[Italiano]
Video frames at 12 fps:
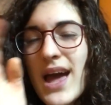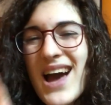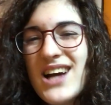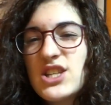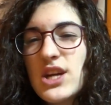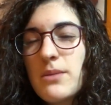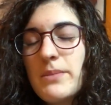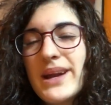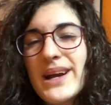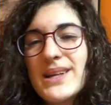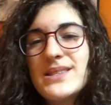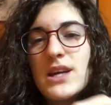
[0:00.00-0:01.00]
Acerbi
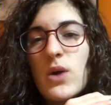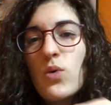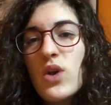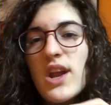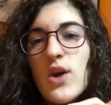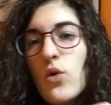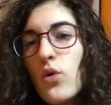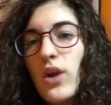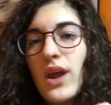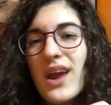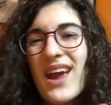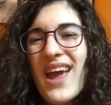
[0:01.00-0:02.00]
ragazzi è un
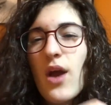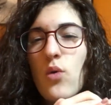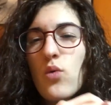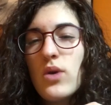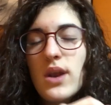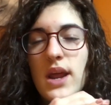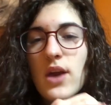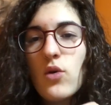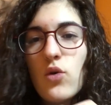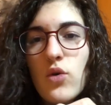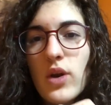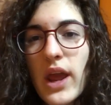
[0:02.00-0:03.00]
leone, è un
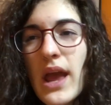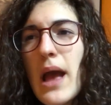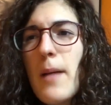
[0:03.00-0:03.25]
leone.